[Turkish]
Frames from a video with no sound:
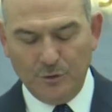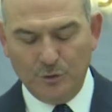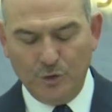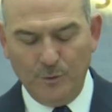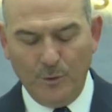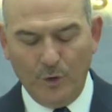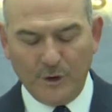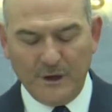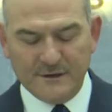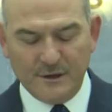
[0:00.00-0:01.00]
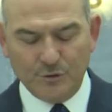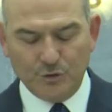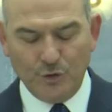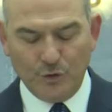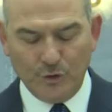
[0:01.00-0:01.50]
Tüm organize
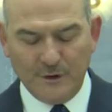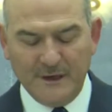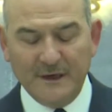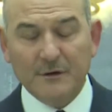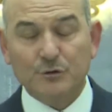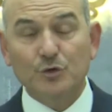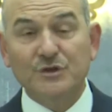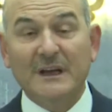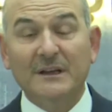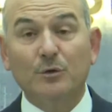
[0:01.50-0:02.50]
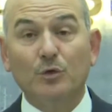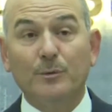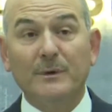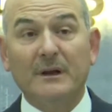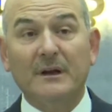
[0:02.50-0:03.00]
suç örgütlerine ve suç gelir
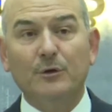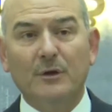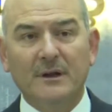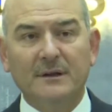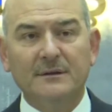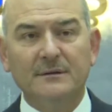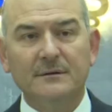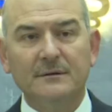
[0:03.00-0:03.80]
gruplarına yönelik